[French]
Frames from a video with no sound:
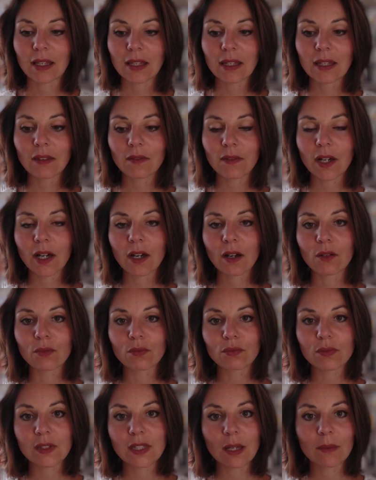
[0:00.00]
qui va
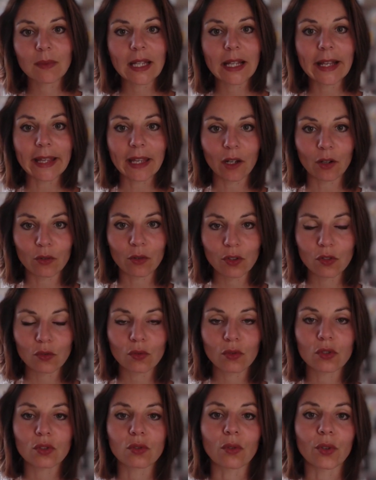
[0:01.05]
vous amener les
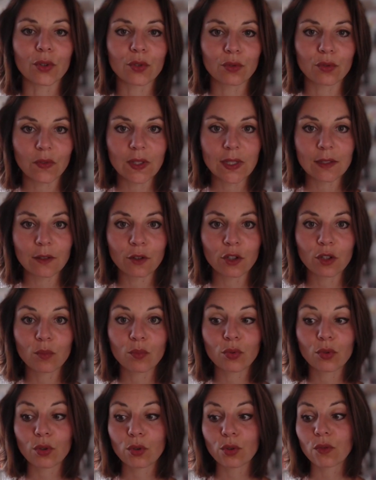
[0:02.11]
ressources suffisantes
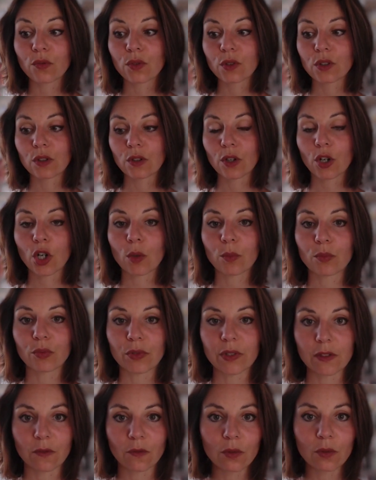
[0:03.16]
pour que votre corps
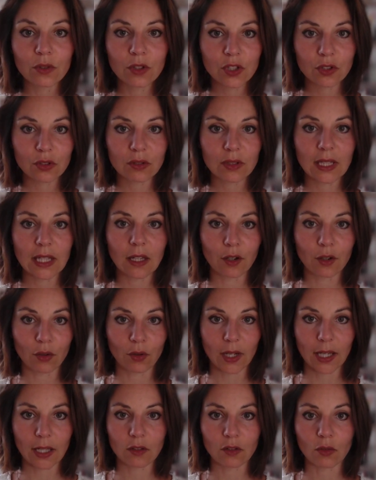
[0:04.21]
puisse fonctionner
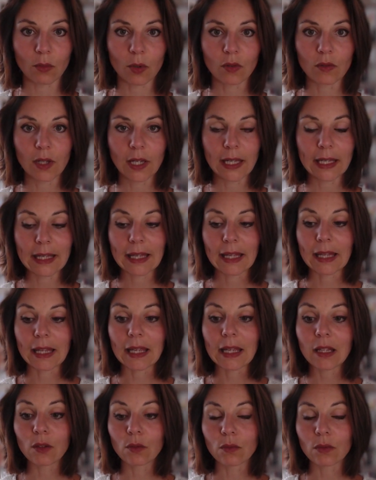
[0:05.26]
correctement
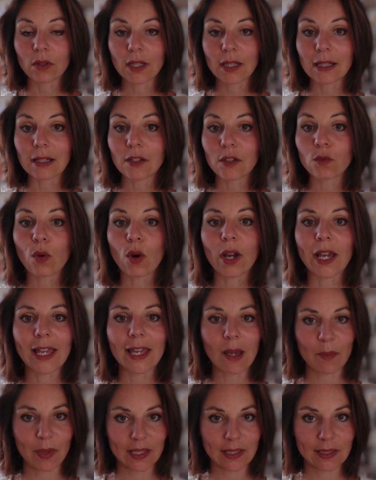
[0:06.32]
et donc qu'il soit en
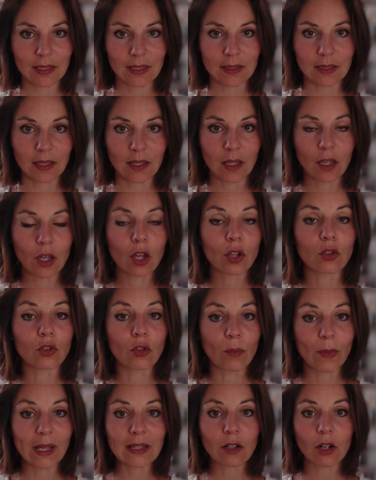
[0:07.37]
capacité
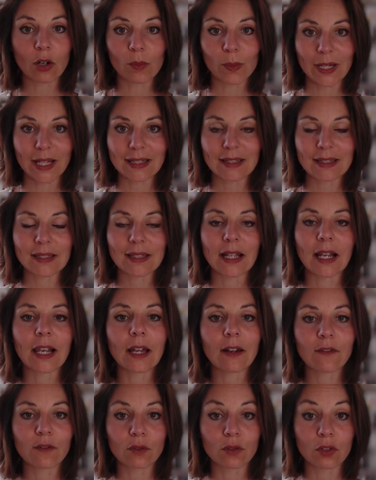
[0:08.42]
de mettre en place
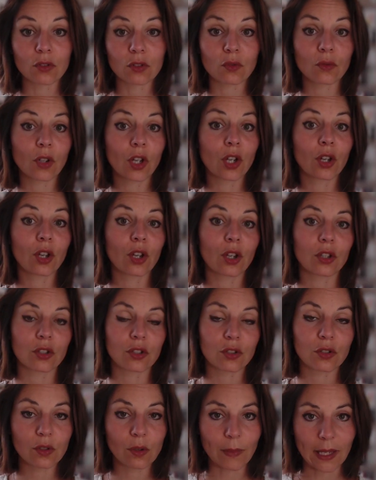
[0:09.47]
la fonction
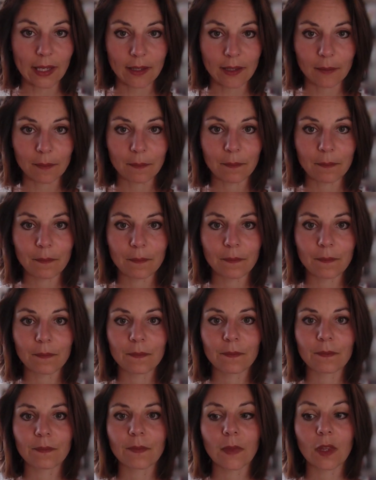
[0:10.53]
sommeil.
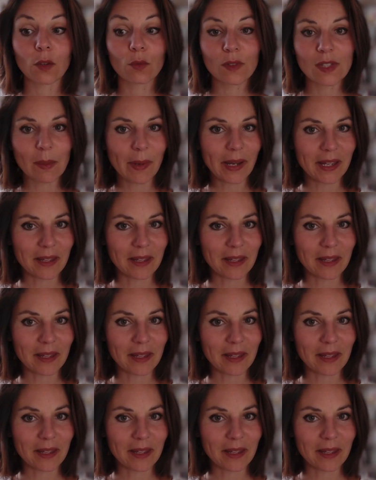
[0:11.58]
Donc c'est pas